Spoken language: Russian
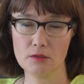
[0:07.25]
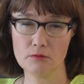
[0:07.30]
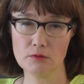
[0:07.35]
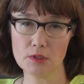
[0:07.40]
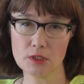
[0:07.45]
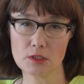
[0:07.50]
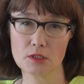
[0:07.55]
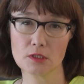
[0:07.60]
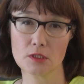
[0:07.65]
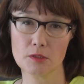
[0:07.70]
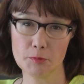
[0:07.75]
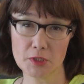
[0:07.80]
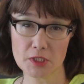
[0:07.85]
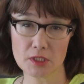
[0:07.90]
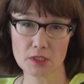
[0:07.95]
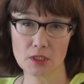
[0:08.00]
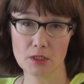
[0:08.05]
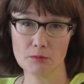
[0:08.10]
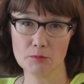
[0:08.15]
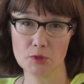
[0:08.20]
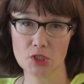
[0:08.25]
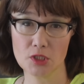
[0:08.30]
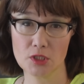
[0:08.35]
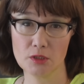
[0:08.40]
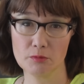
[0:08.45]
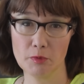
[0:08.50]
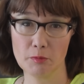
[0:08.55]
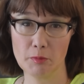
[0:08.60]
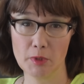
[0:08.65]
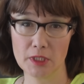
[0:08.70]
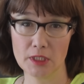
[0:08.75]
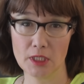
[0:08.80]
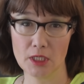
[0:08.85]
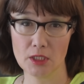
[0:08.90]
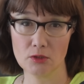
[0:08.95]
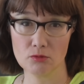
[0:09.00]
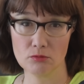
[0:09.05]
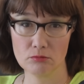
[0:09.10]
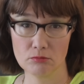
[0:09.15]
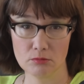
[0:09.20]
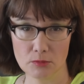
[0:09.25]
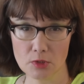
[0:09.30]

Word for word: в этот список обычно попадают